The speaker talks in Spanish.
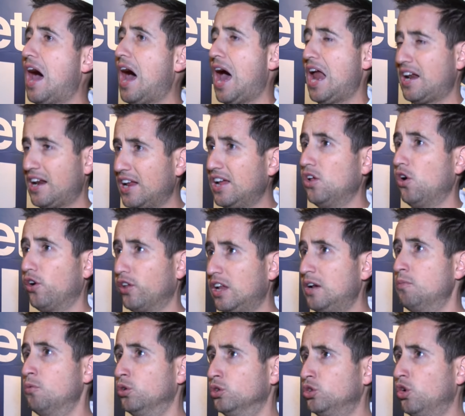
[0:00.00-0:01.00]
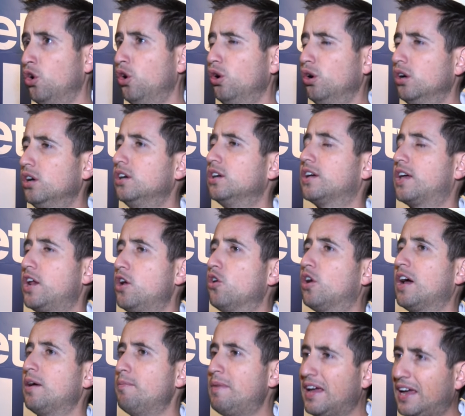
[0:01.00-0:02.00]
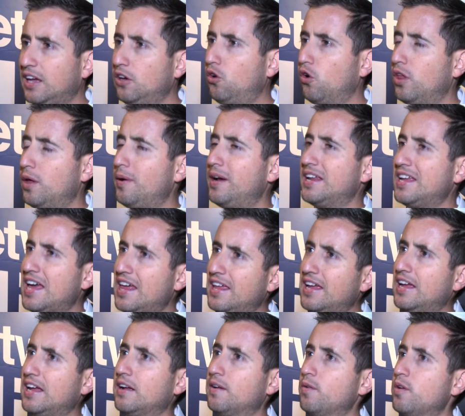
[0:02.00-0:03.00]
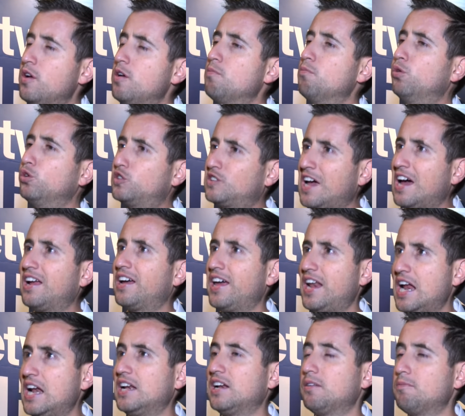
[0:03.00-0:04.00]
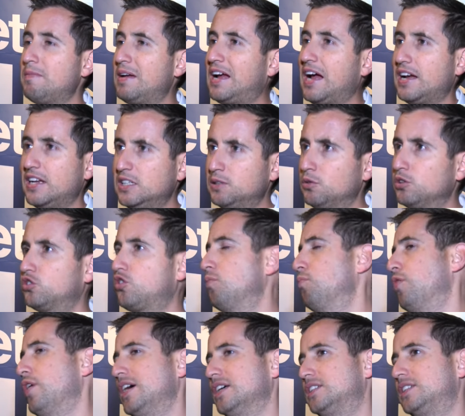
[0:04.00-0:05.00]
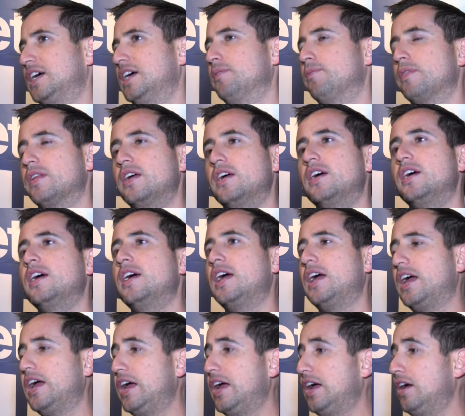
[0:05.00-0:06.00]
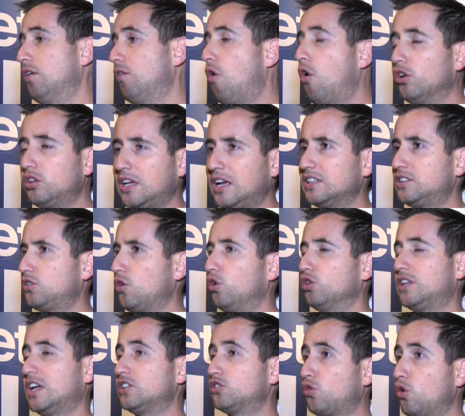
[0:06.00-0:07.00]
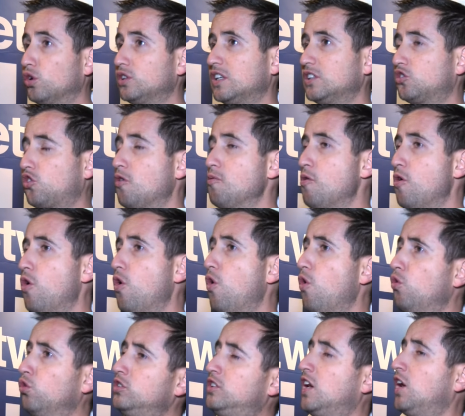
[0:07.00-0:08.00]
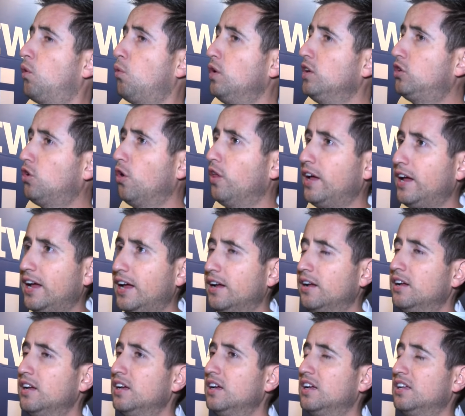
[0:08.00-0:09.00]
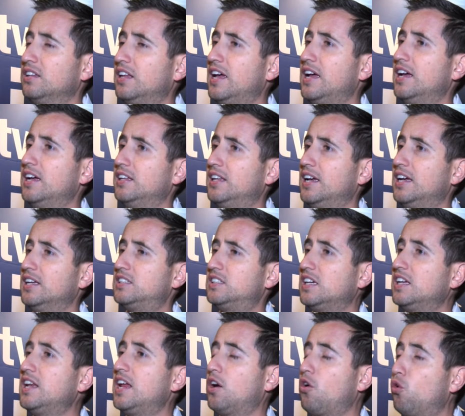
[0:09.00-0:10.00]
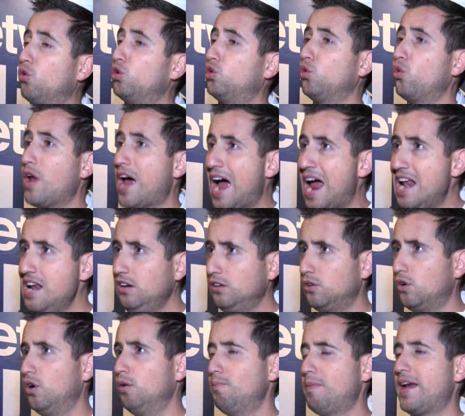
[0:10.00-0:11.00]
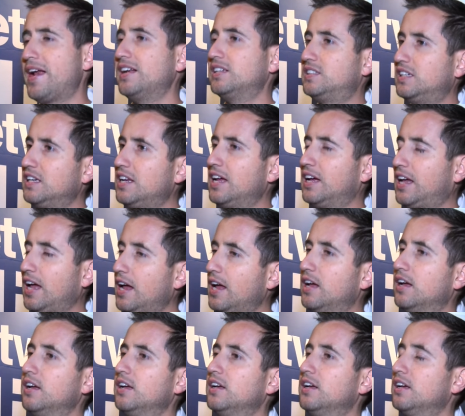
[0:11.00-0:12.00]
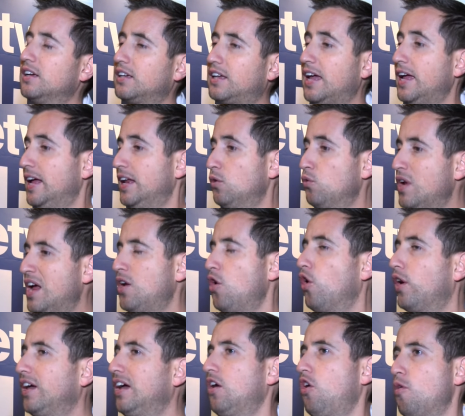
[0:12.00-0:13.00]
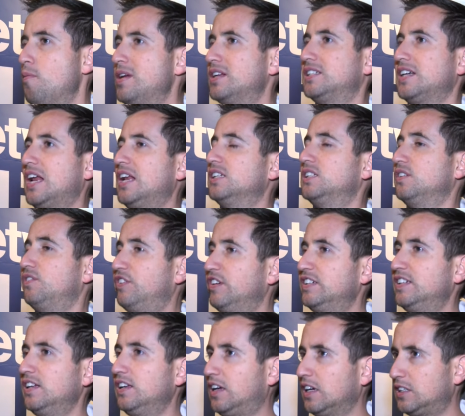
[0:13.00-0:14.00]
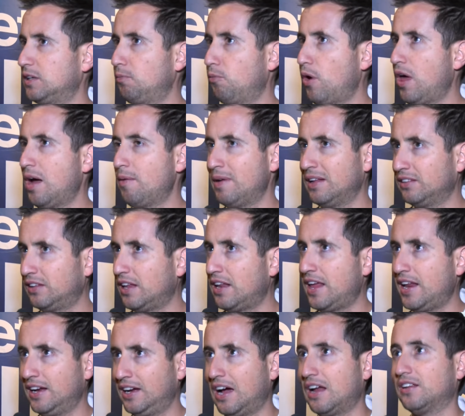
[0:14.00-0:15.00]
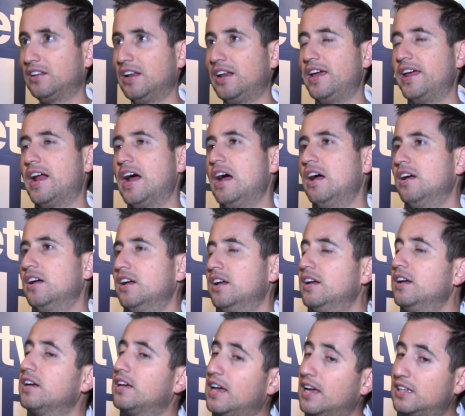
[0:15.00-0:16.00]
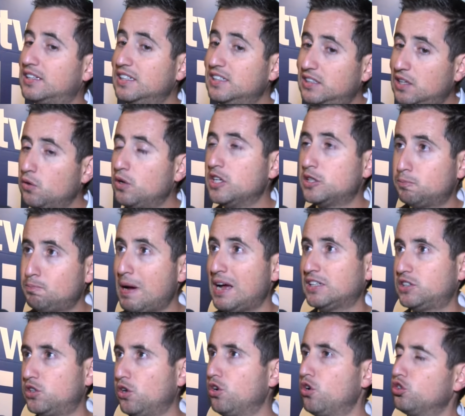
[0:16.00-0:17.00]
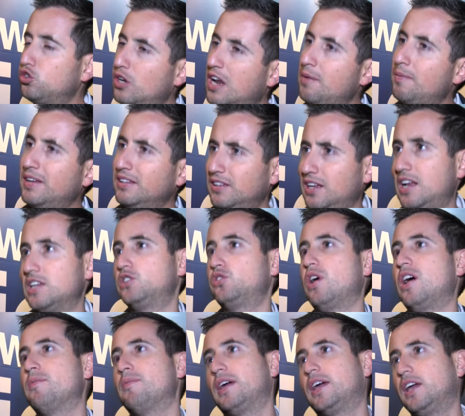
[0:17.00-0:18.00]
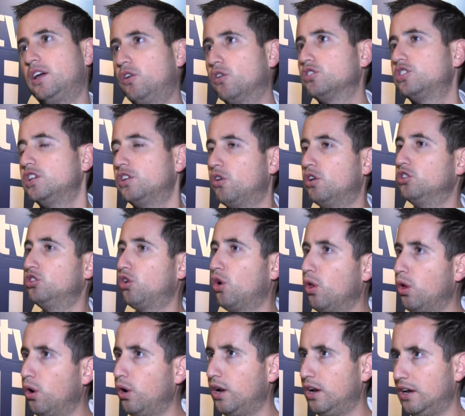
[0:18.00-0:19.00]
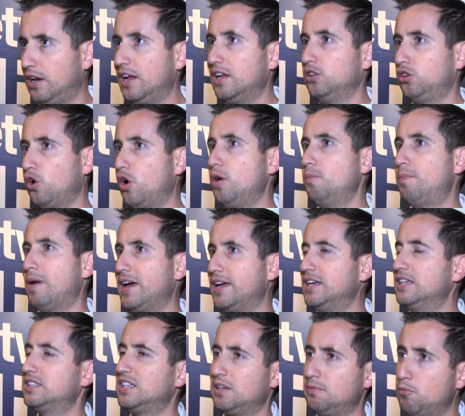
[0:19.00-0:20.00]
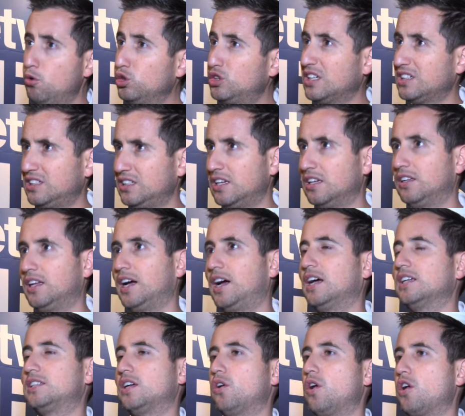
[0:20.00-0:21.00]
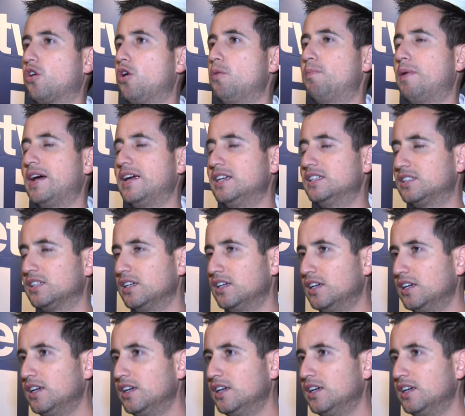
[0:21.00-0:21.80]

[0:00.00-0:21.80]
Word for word: alrededor del mundo. Creo que México debería de buscar crear mecanismos como ese. Eh, otras, otras cosas como un circuito de de, cine cultural, ¿no? Para el cine que, en una lógica comercial es difícil que se pueda mantener en cartelera, que exista un espacio, no solamente en la Ciudad de México, sino en todo el, en todo el país, en muchas cinetecas a lo largo del país